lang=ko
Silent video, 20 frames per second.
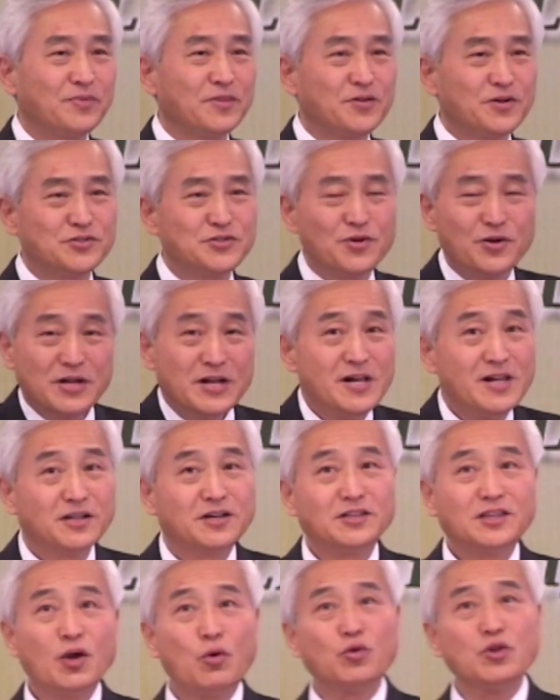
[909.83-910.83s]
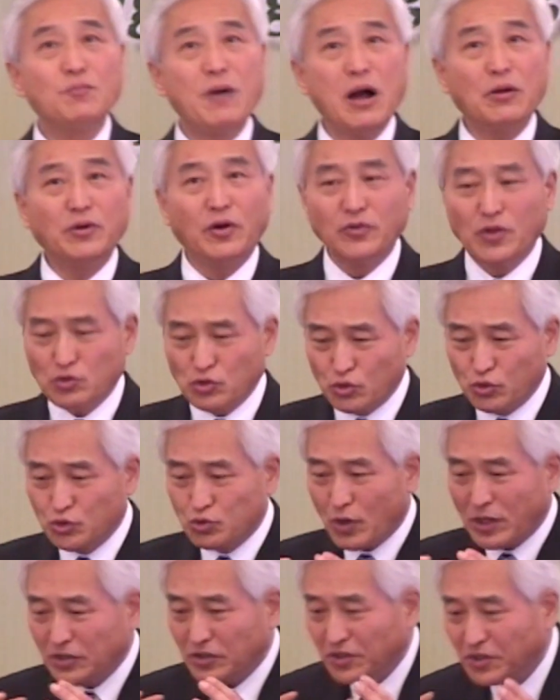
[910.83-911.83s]
그렇죠? 그때 우리 마음 가운데
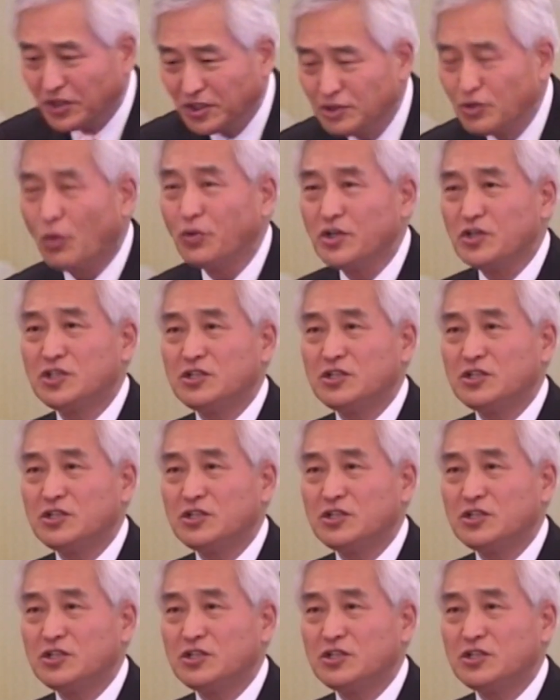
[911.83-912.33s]
순수한 의도는